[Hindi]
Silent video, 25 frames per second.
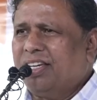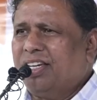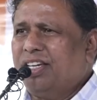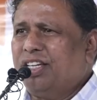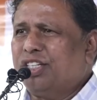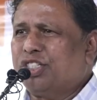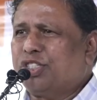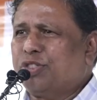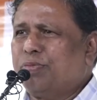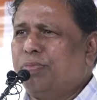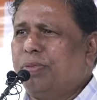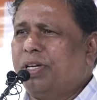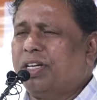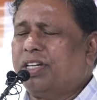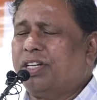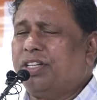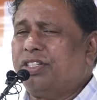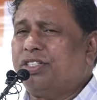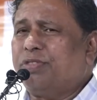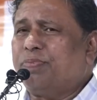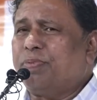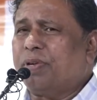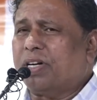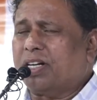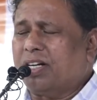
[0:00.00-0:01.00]
कि इसमें
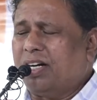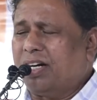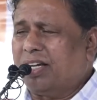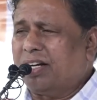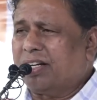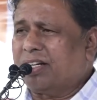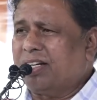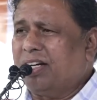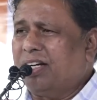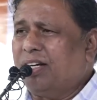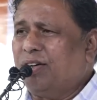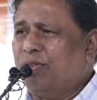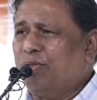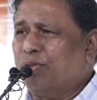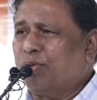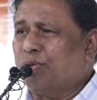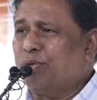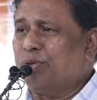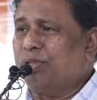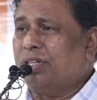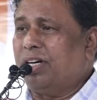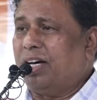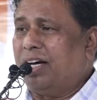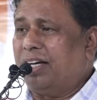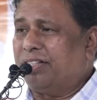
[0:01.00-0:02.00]
किस प्रकार का
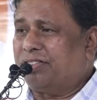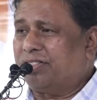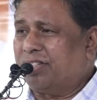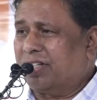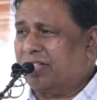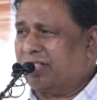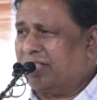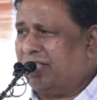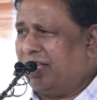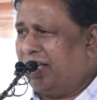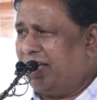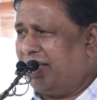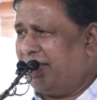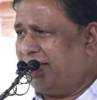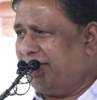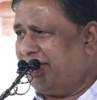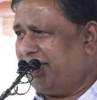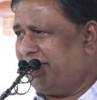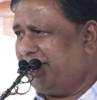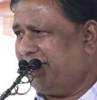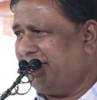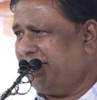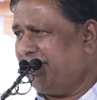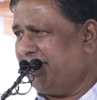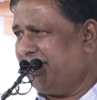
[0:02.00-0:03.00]
अवरोध आ सकता
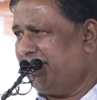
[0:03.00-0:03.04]
है